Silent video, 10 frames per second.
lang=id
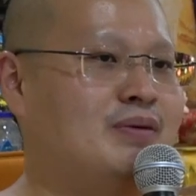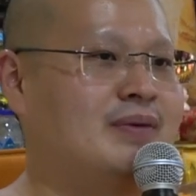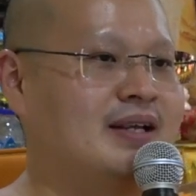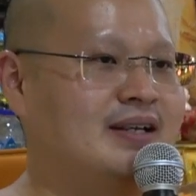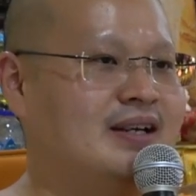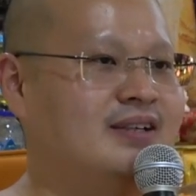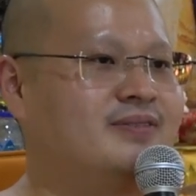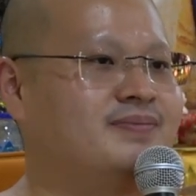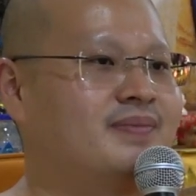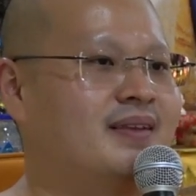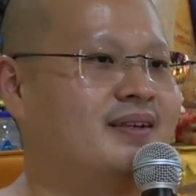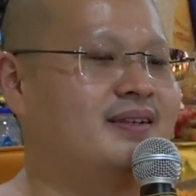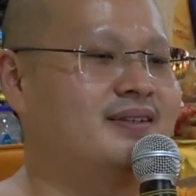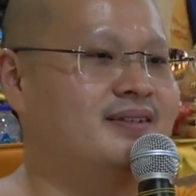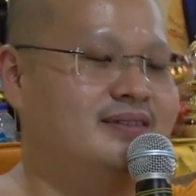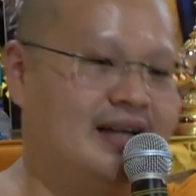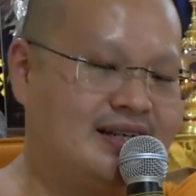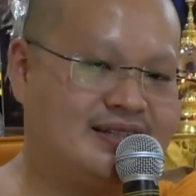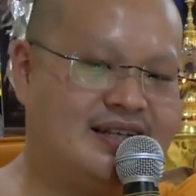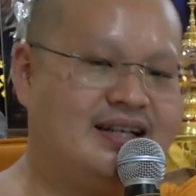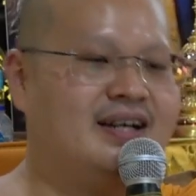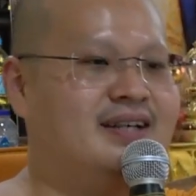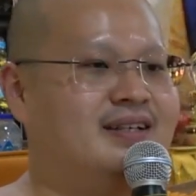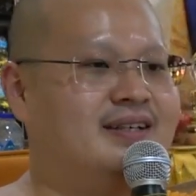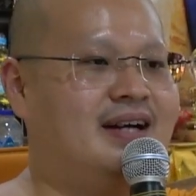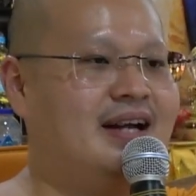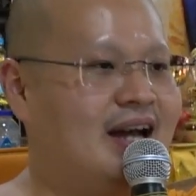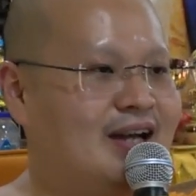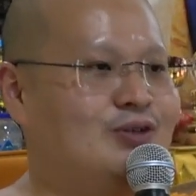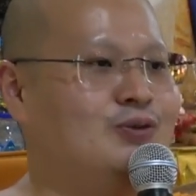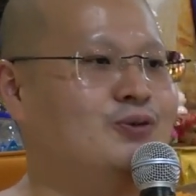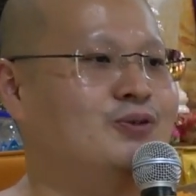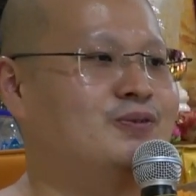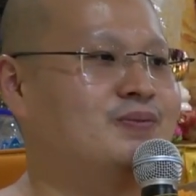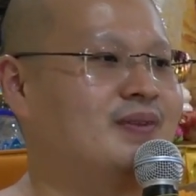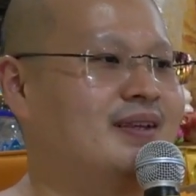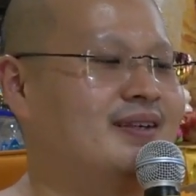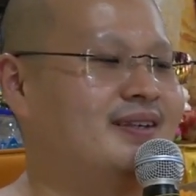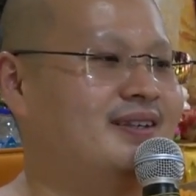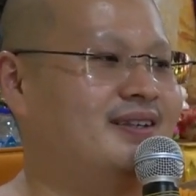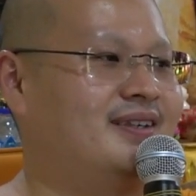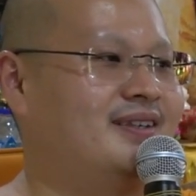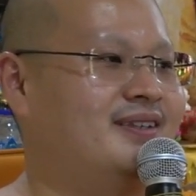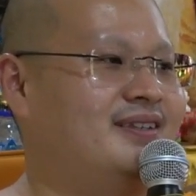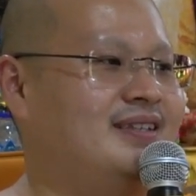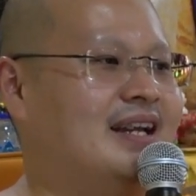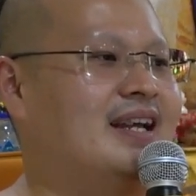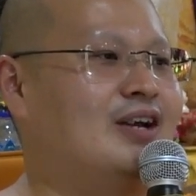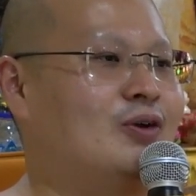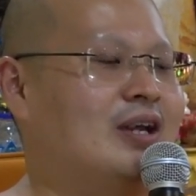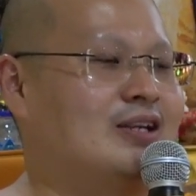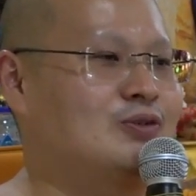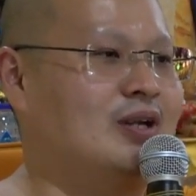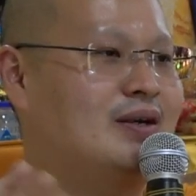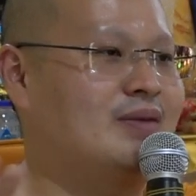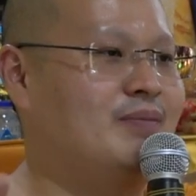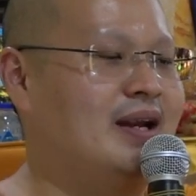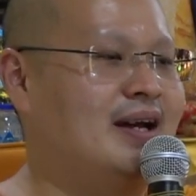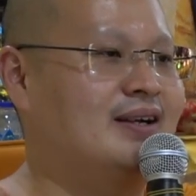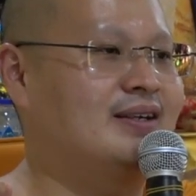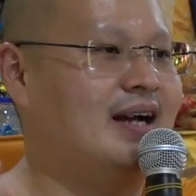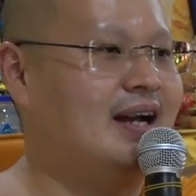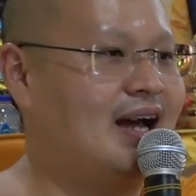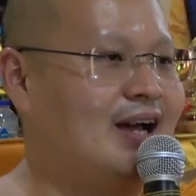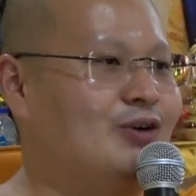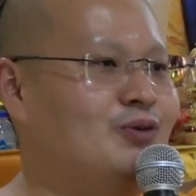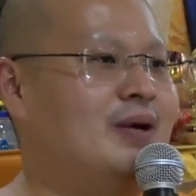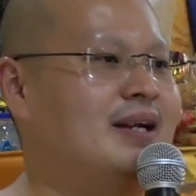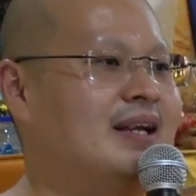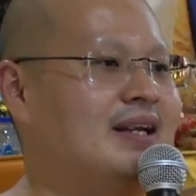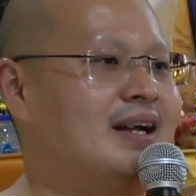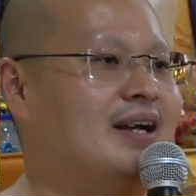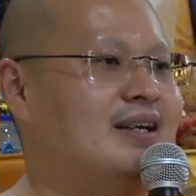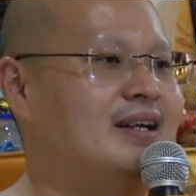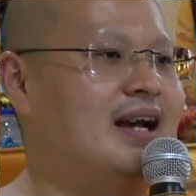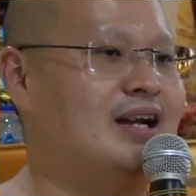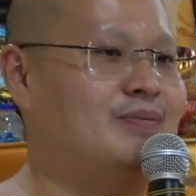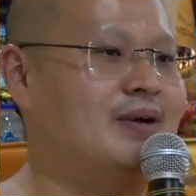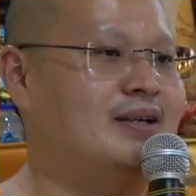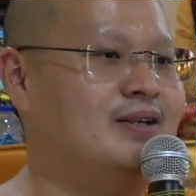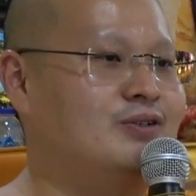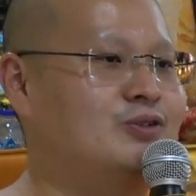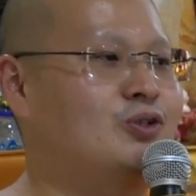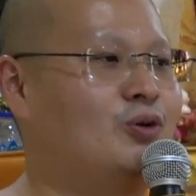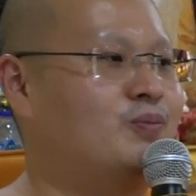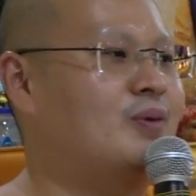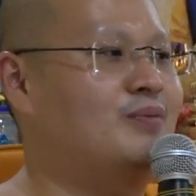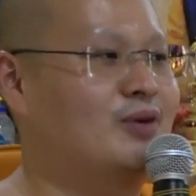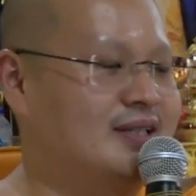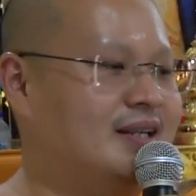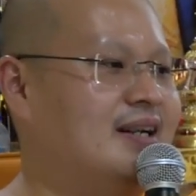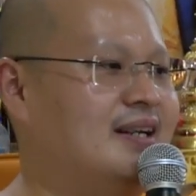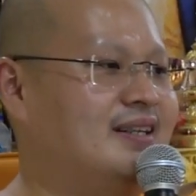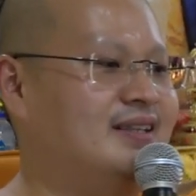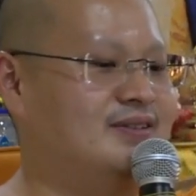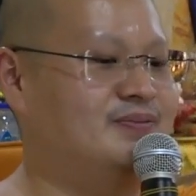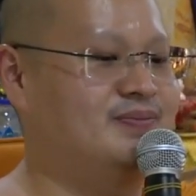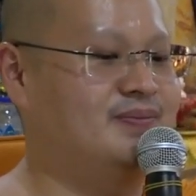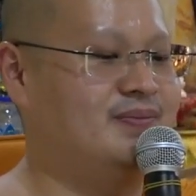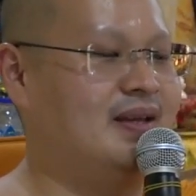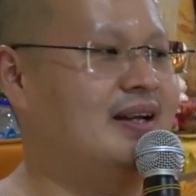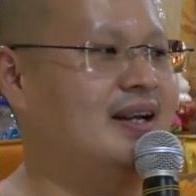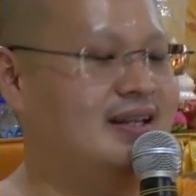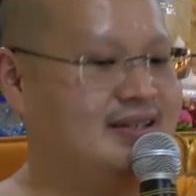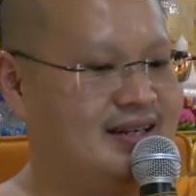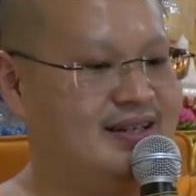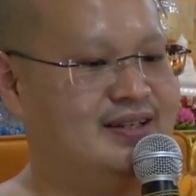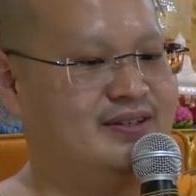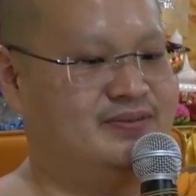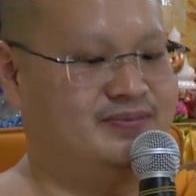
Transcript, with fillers: mama kita jangan ke sana ada hantu jadi kalau kita sudah bilang ada hantu berarti kita akan diharapkan stop nggak mau ke sana lagi nah ini yang terjadi